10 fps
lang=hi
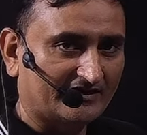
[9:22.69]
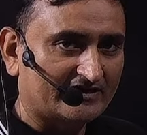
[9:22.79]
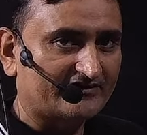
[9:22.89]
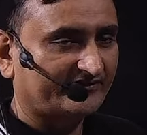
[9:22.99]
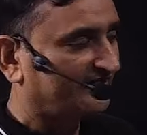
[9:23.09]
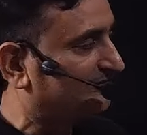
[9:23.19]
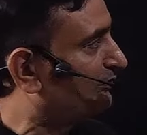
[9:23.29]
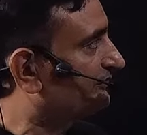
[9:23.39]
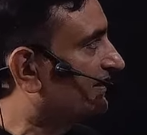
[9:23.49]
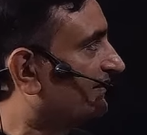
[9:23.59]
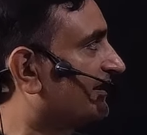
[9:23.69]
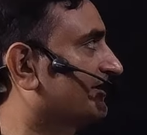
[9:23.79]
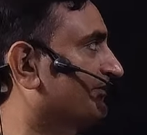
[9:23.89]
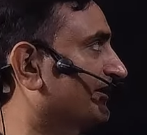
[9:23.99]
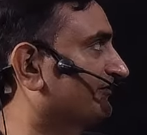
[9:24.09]
डिस्कशन हम लोग देखें कि
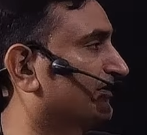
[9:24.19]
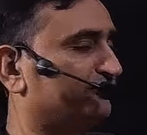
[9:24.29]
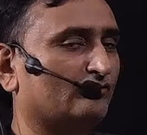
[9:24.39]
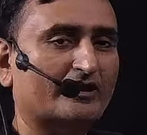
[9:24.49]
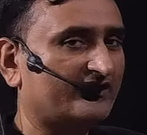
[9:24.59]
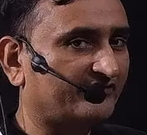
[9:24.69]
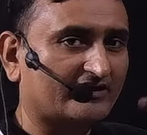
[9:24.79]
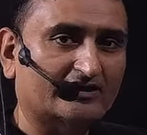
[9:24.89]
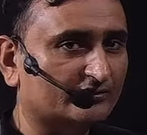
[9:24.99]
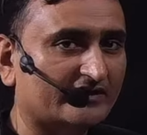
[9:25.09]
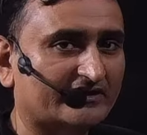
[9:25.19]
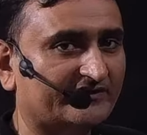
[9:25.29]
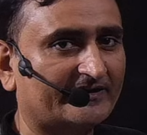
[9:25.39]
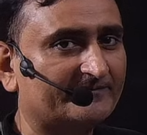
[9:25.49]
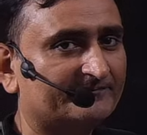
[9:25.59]
प्लस माइनस टू लेने से गलत हो जाता है